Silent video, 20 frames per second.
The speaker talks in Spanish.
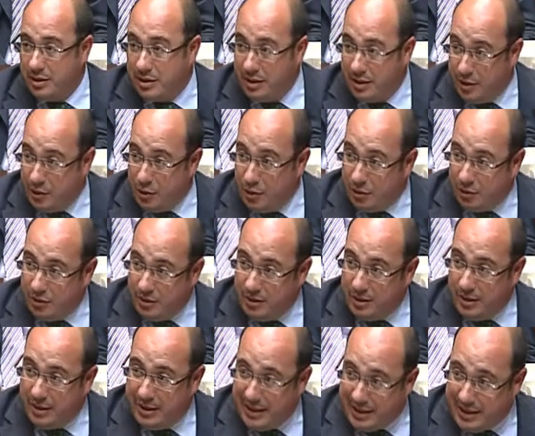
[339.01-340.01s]
que yo,
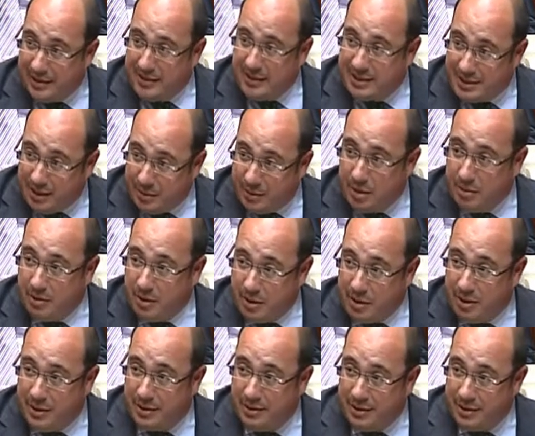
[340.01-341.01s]
en aras de esa
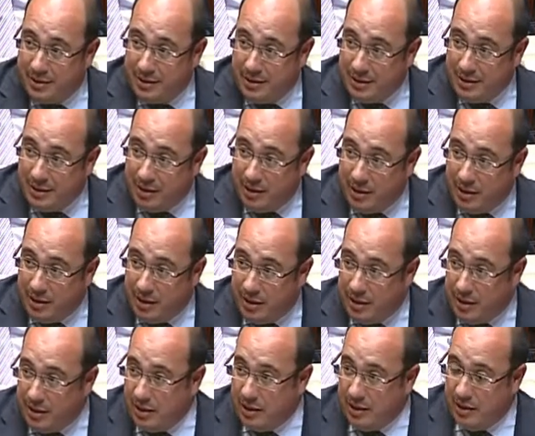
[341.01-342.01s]
brevedad y
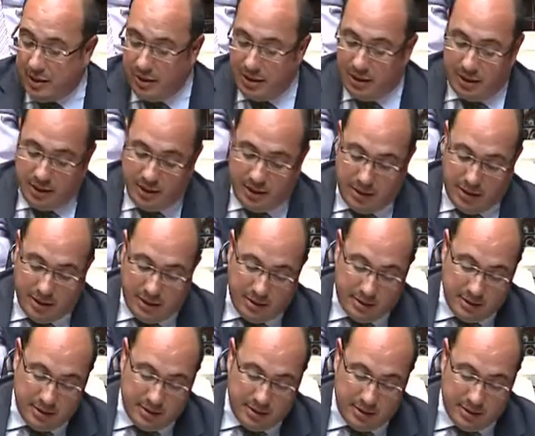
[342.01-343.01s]
de
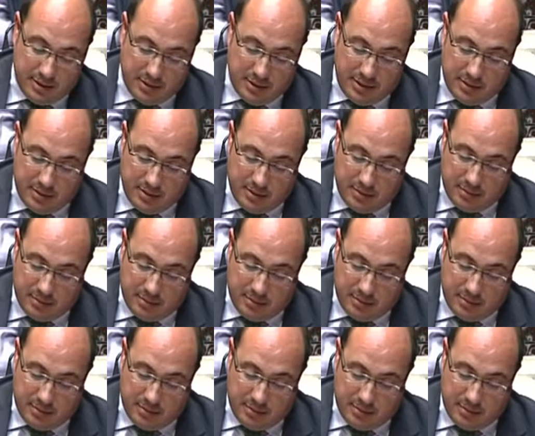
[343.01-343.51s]
eh,